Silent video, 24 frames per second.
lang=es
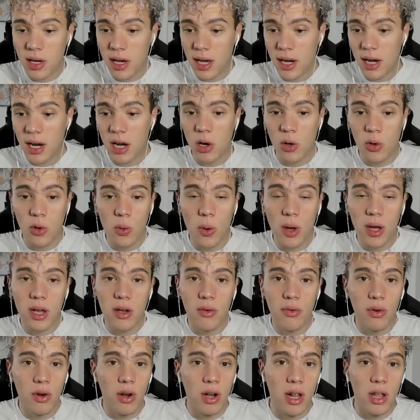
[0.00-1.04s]
ni ganarle a Uruguay, que
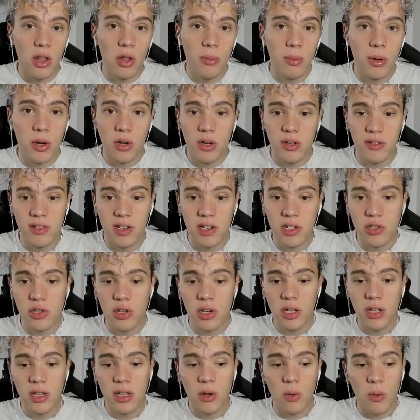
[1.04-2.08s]
fueron las dos mejores
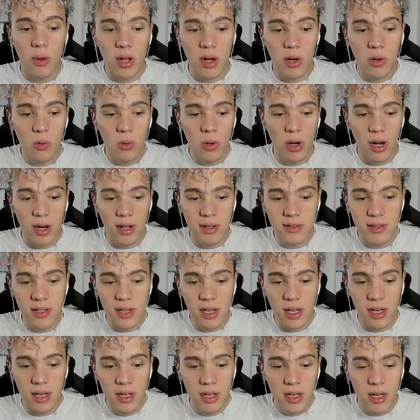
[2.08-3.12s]
selecciones de este cuadrangular. Así
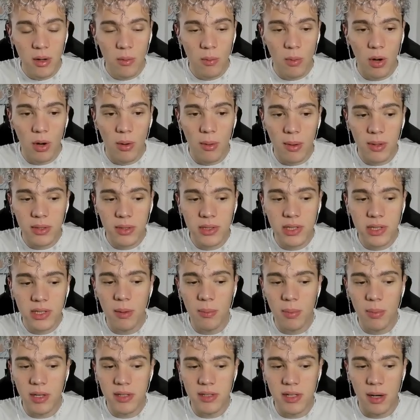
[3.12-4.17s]
que, bueno, vamos a darle
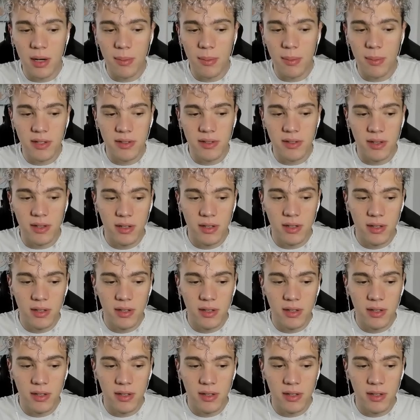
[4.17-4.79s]
play si les parece.